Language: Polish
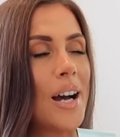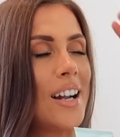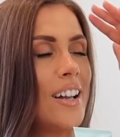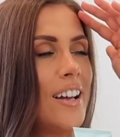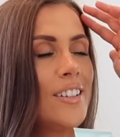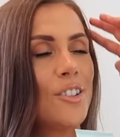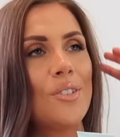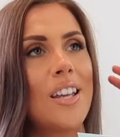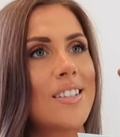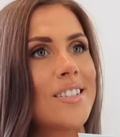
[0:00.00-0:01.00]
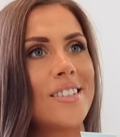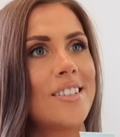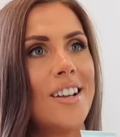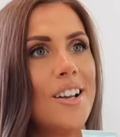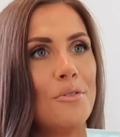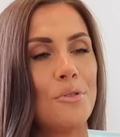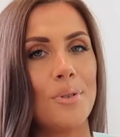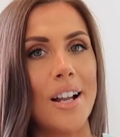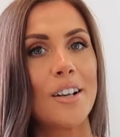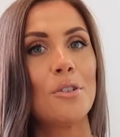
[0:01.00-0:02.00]
ale to nie jest w
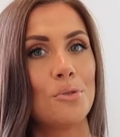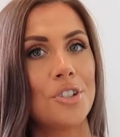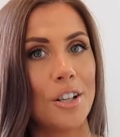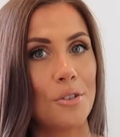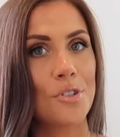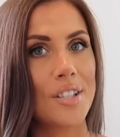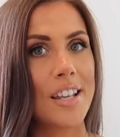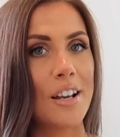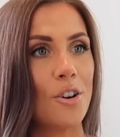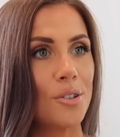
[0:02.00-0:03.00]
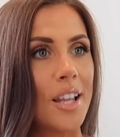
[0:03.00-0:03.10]
ogóle klucz tego wszystkiego.